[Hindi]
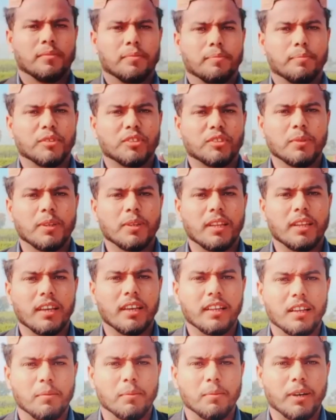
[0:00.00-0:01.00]

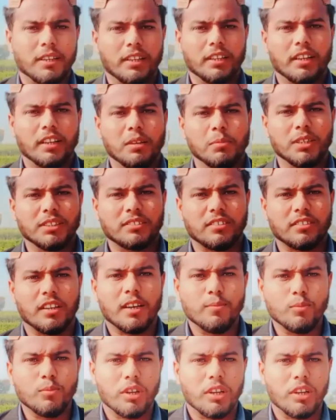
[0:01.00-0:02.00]
बिसमीम
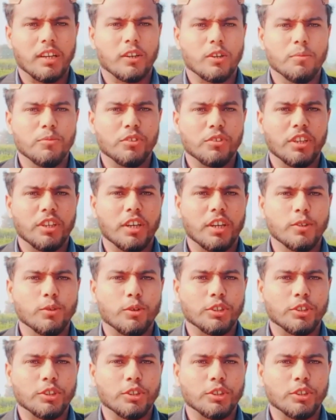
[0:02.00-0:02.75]
अल्लाम जी आनु हाँ,